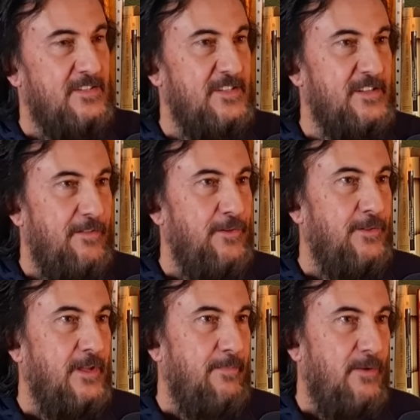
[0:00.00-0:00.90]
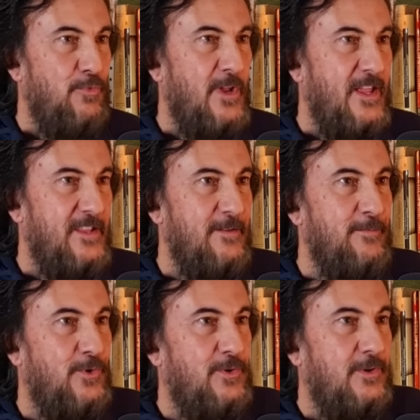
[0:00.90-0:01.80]
sensación de premura de
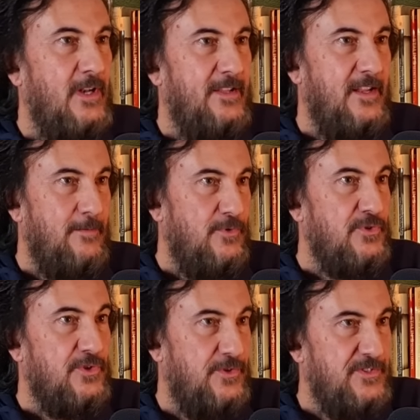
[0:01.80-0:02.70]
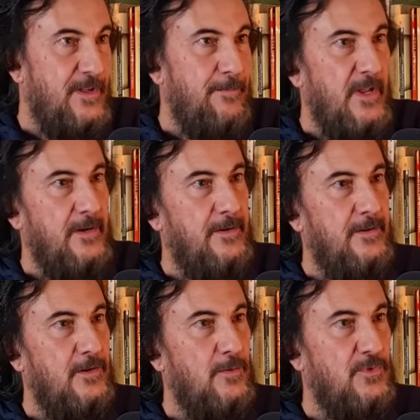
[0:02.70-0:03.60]
tiempo la tenemos nosotros también.
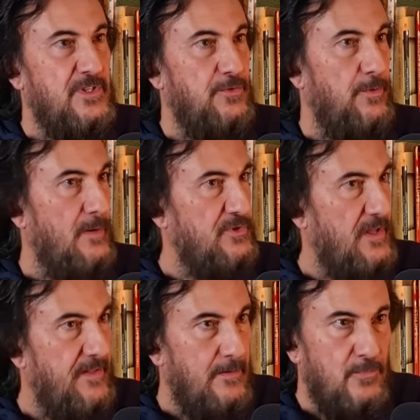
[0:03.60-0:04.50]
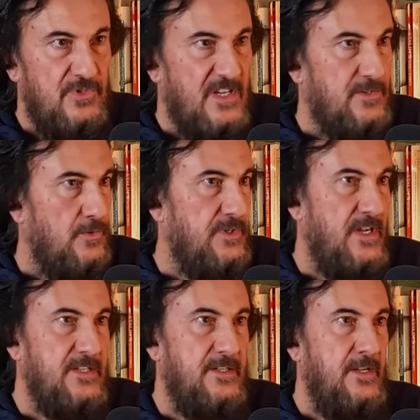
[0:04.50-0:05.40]
Como si tuviéramos que hacer muchas
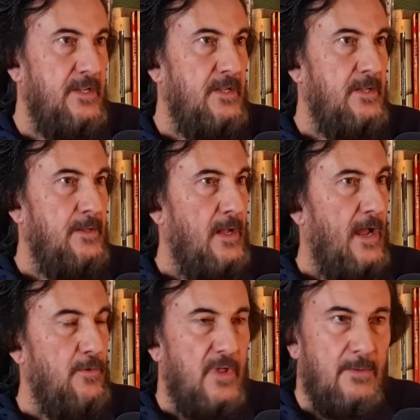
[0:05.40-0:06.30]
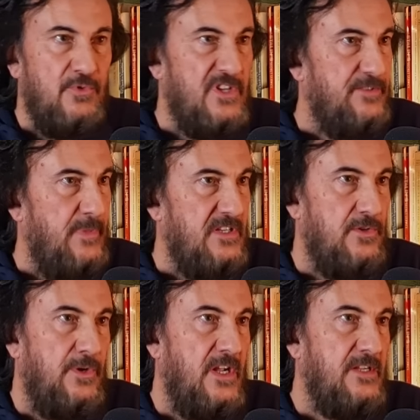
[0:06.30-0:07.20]
cosas, ayudar a muchas
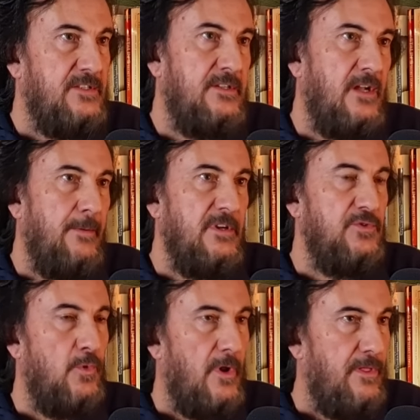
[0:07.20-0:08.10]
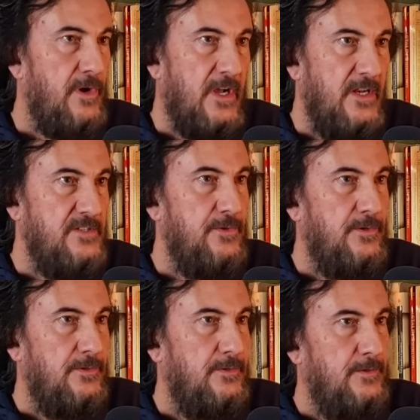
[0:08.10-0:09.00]
personas, abrir su corazón a Cristo.